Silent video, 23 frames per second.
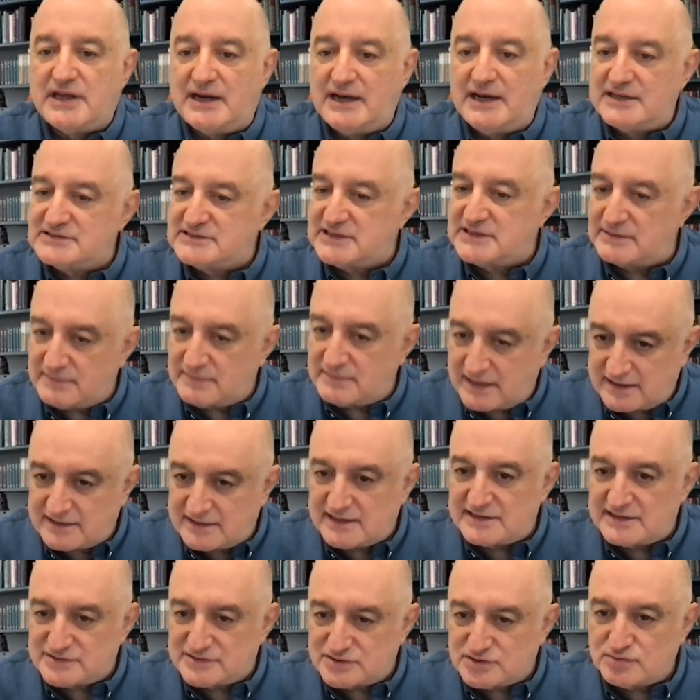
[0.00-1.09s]
la
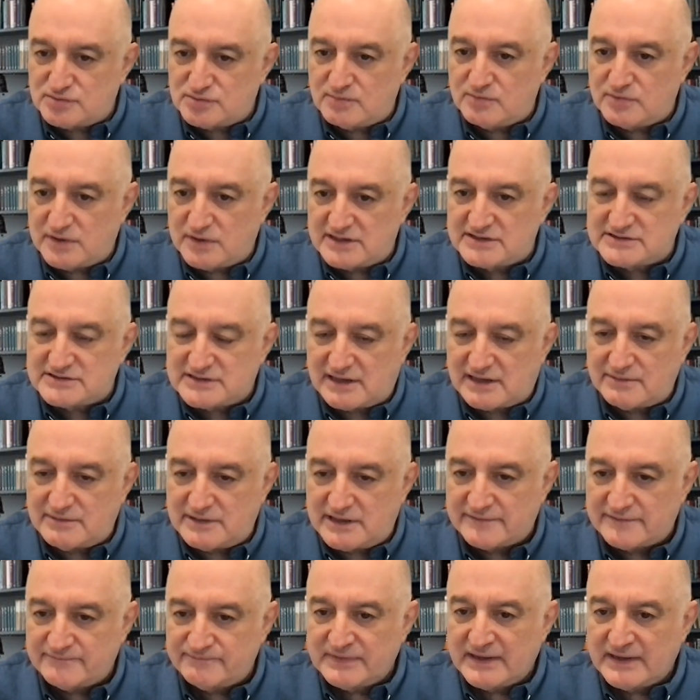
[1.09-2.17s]
semana estuvo muy
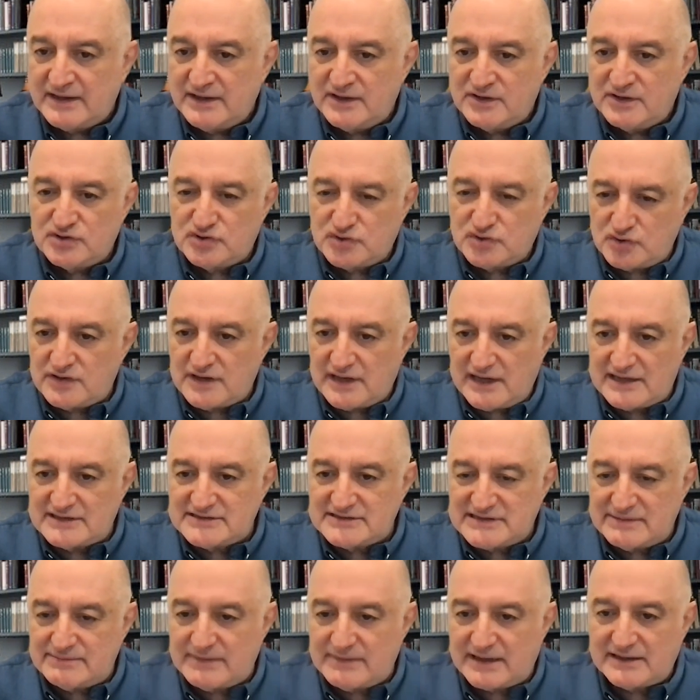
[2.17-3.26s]
estable toda la
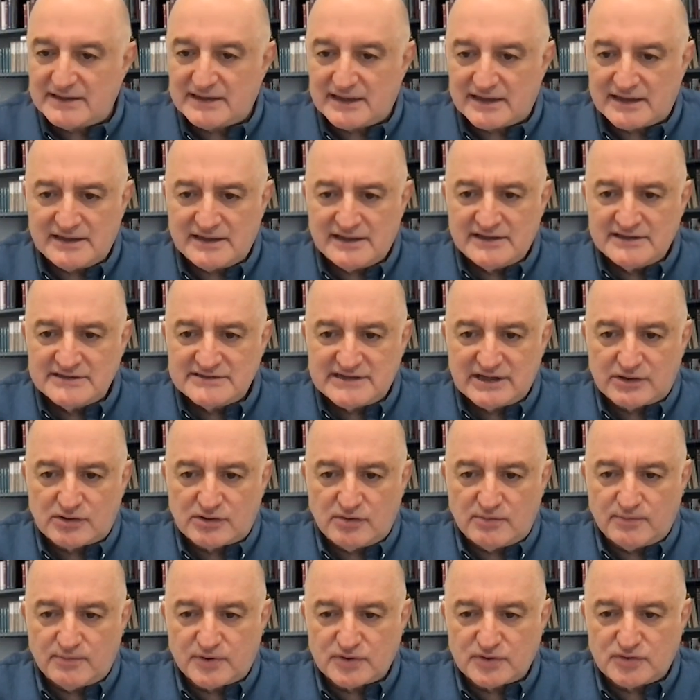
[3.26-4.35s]
semana se
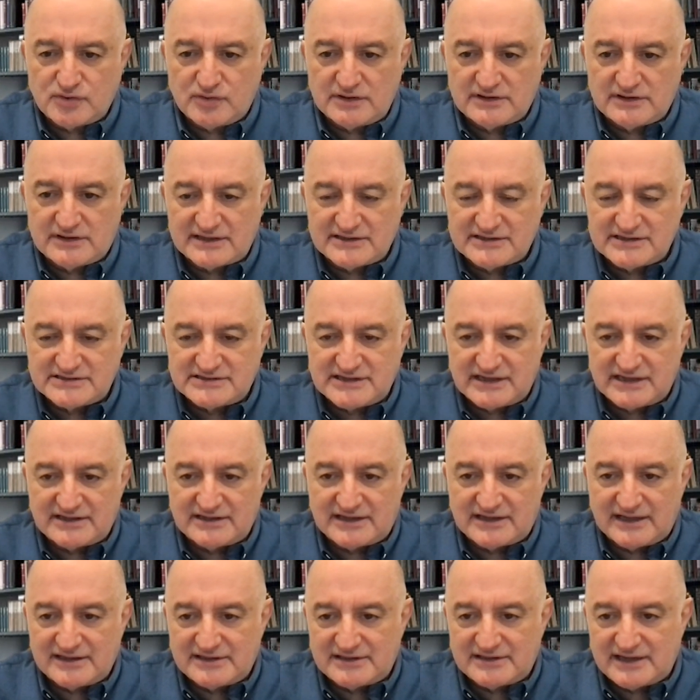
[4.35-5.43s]
comportó entre
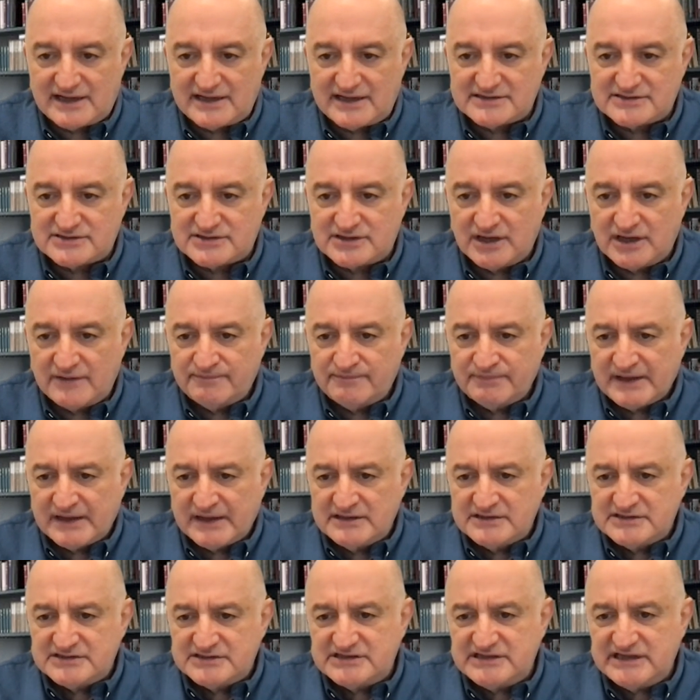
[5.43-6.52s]

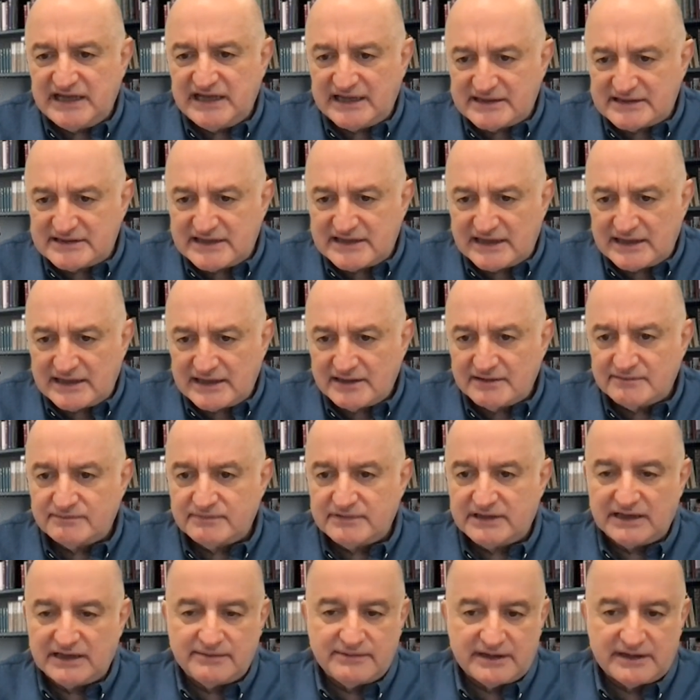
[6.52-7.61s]
63.7
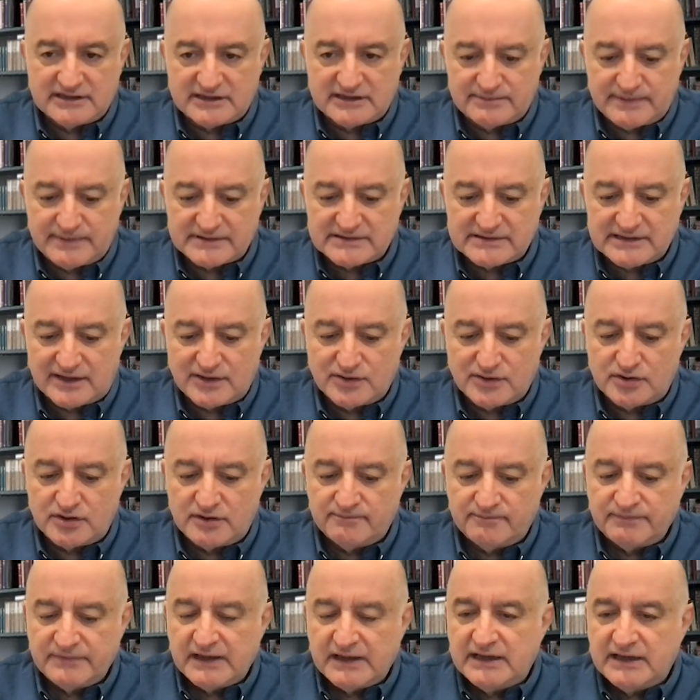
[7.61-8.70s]
del viernes
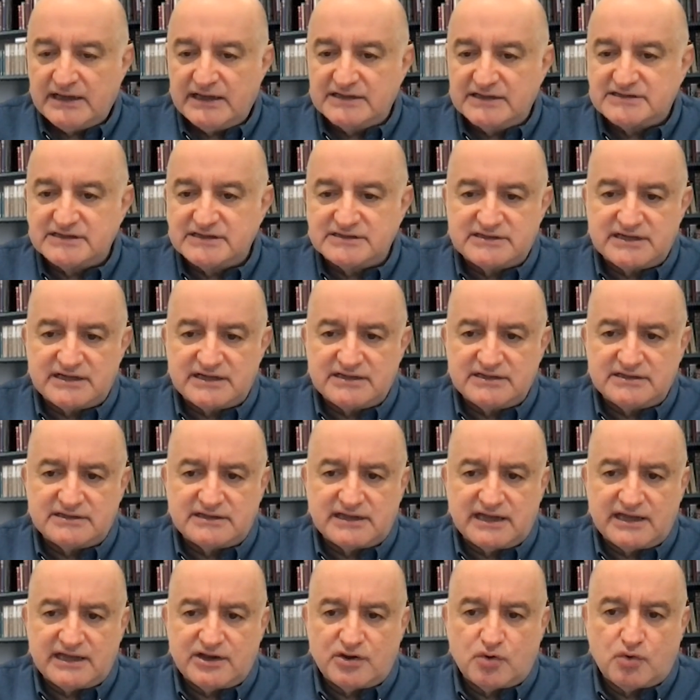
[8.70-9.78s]
pasado y
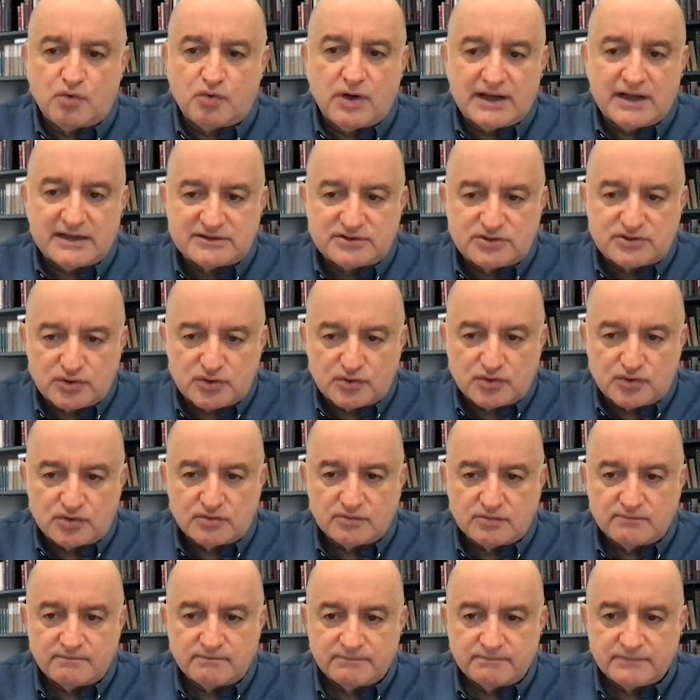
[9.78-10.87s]
64
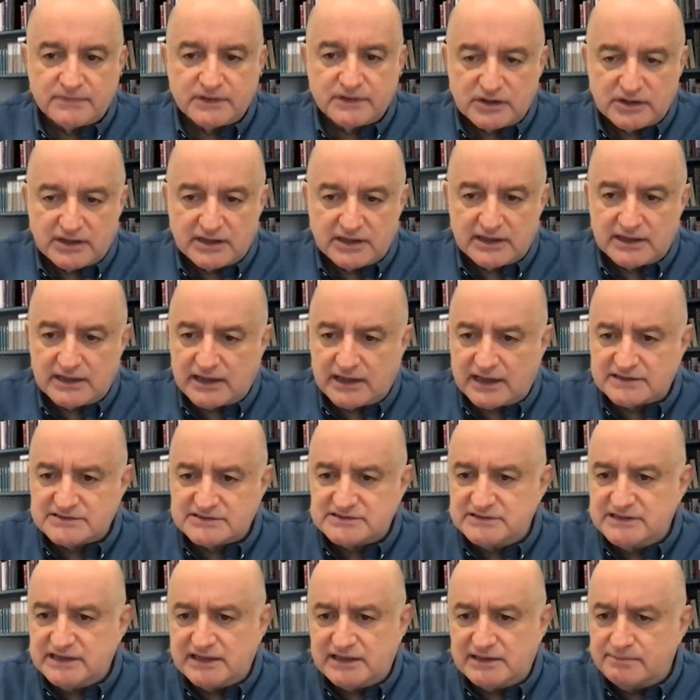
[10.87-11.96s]

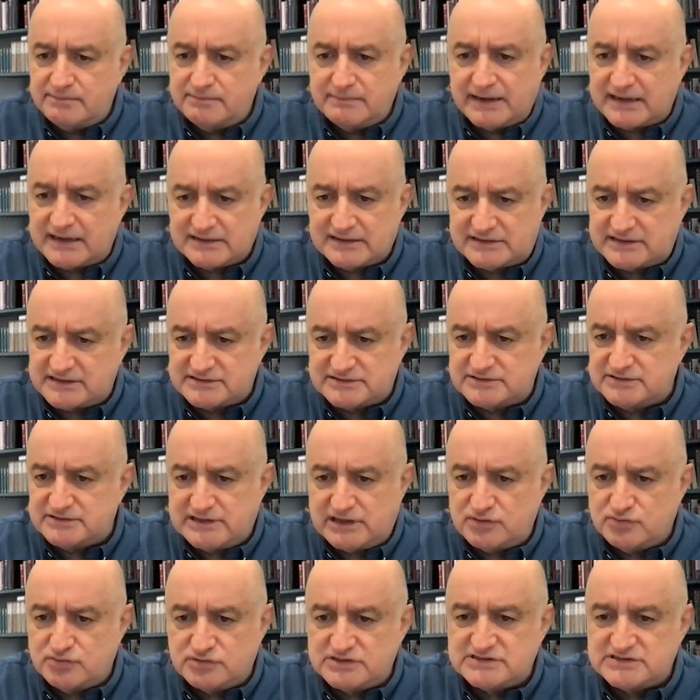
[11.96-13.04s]
del martes, de
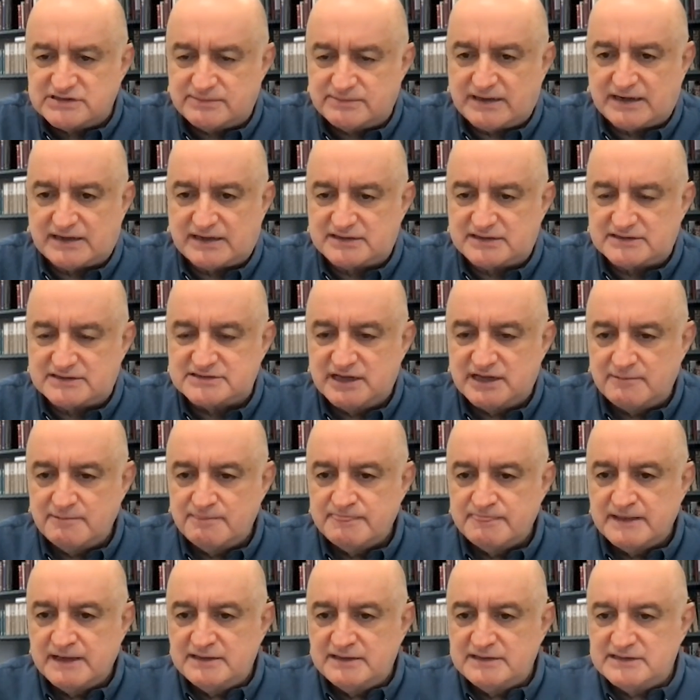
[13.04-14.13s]
lunes y martes.
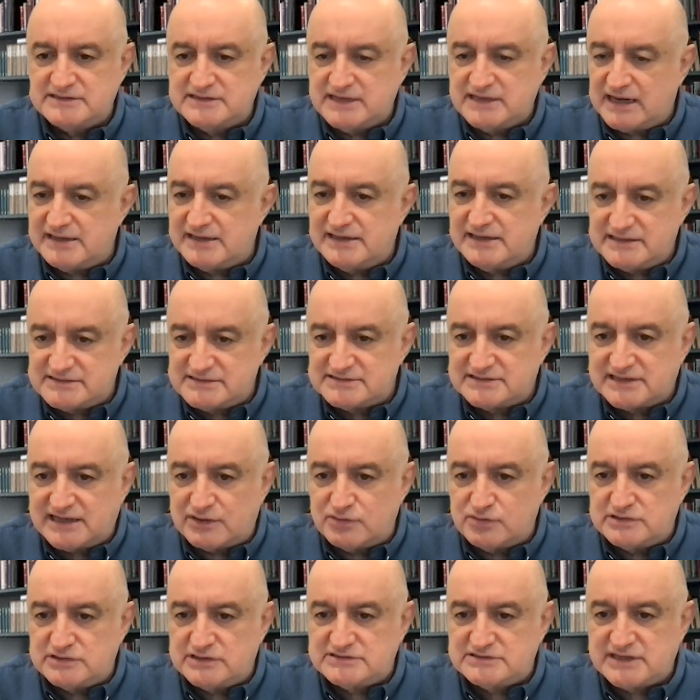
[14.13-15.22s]
Es decir, ahí he
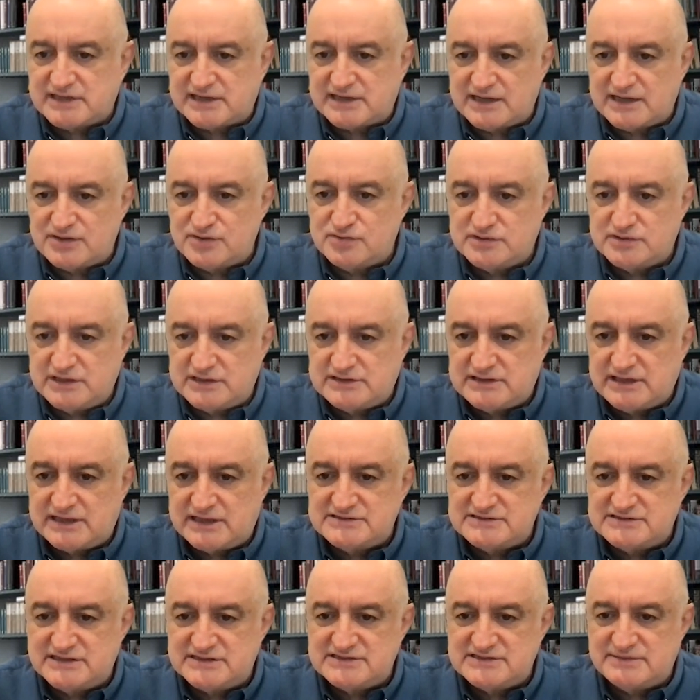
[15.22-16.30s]
estado en ese rango de
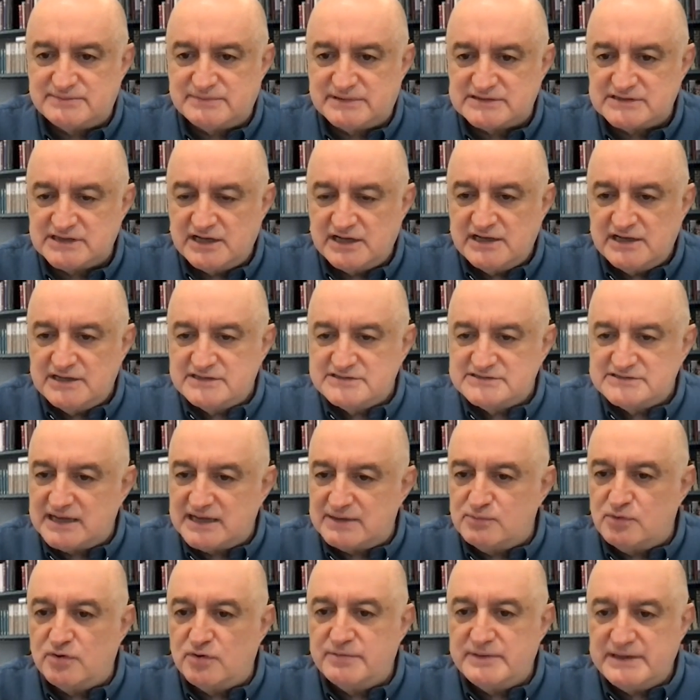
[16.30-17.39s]
tres décimas, se ha
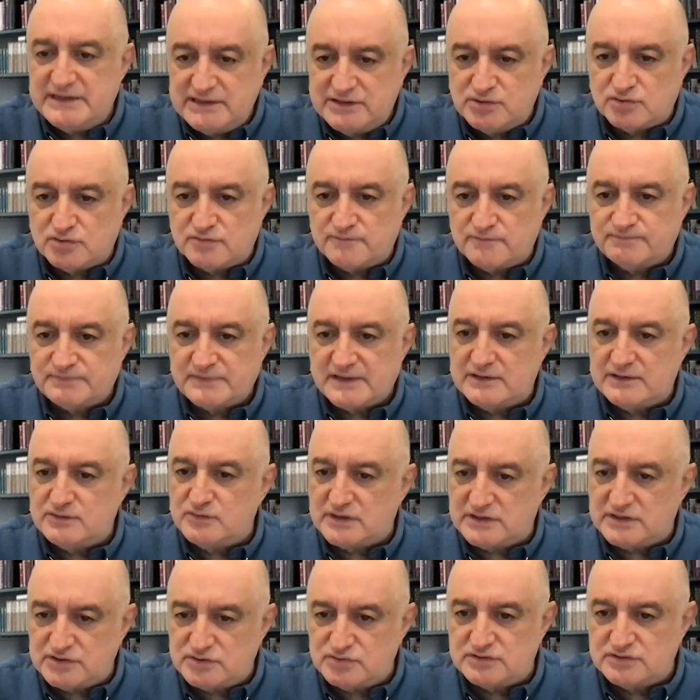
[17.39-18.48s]
movido
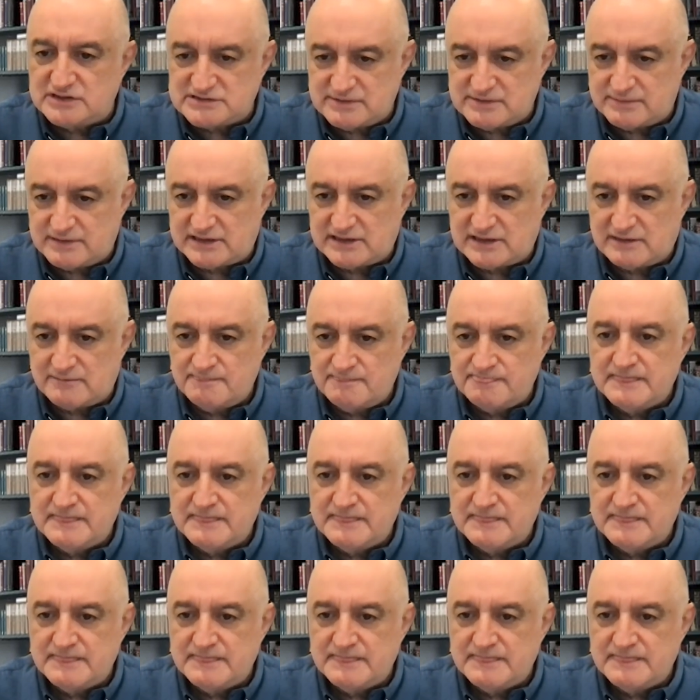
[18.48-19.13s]
durante una semana.